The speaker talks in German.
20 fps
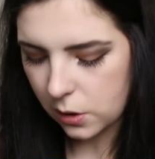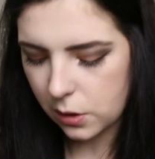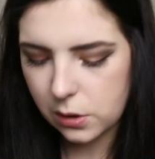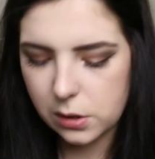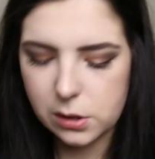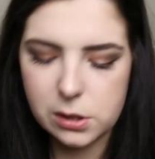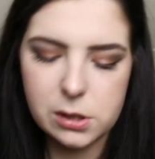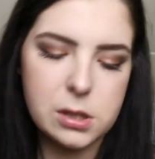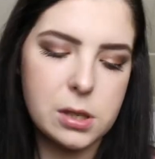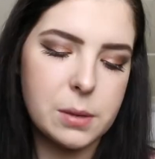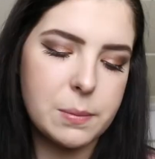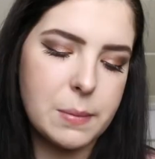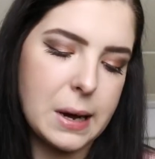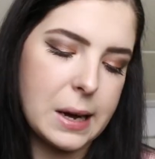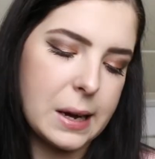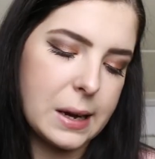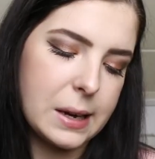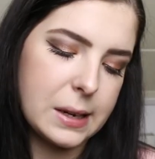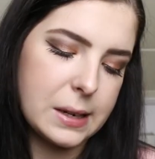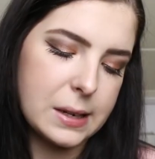und
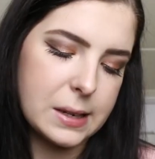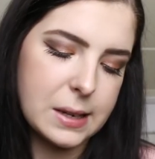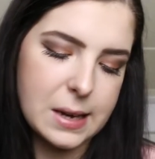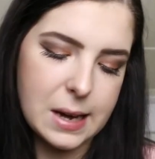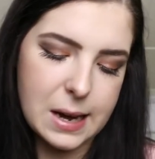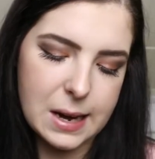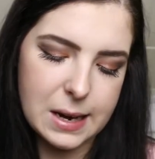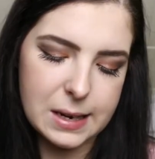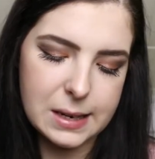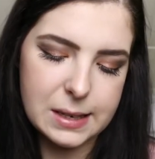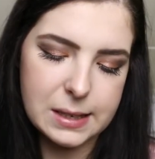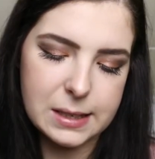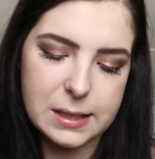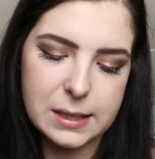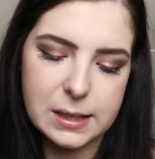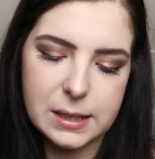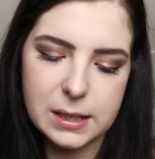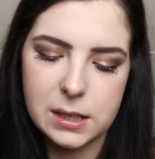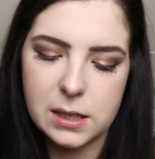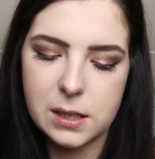mein
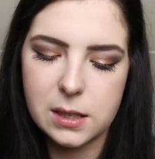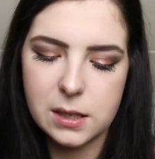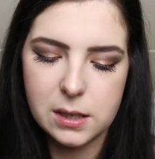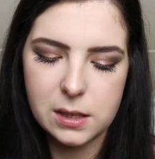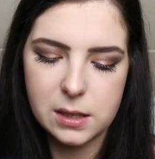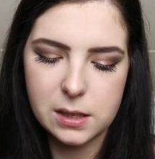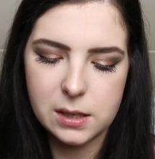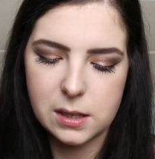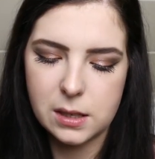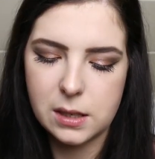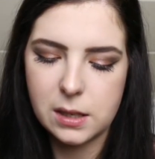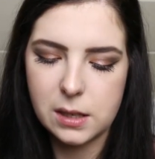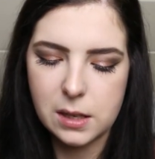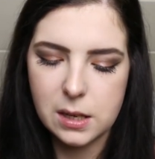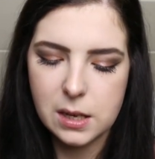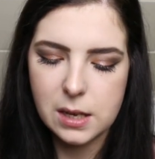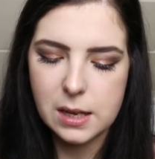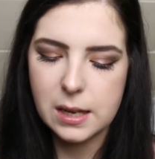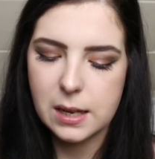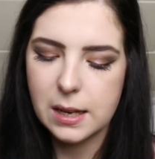Kylie,
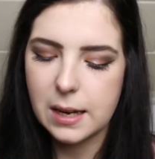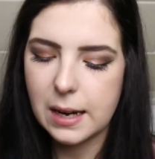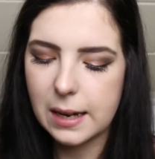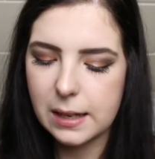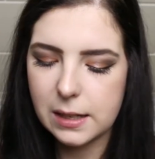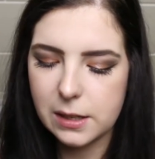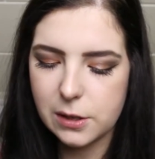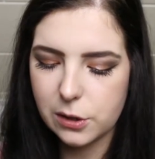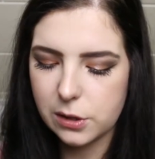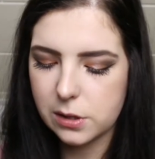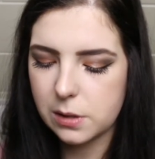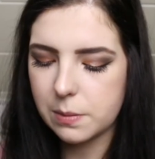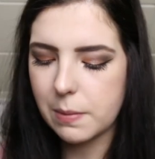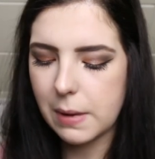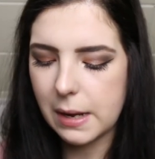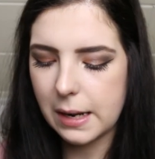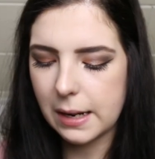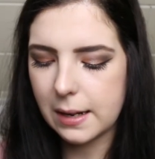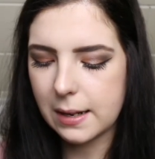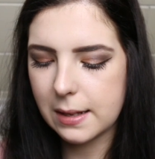Kylie
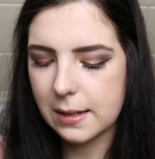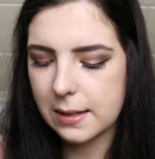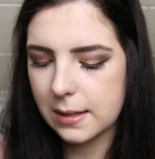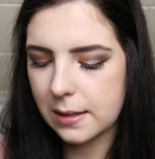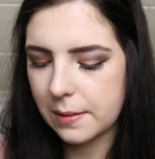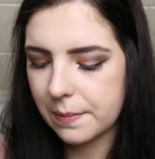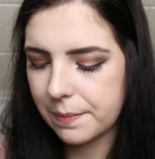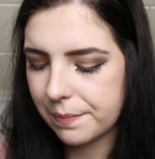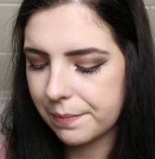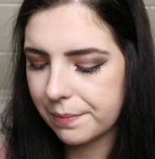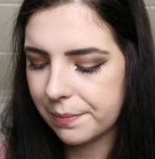Cosmetics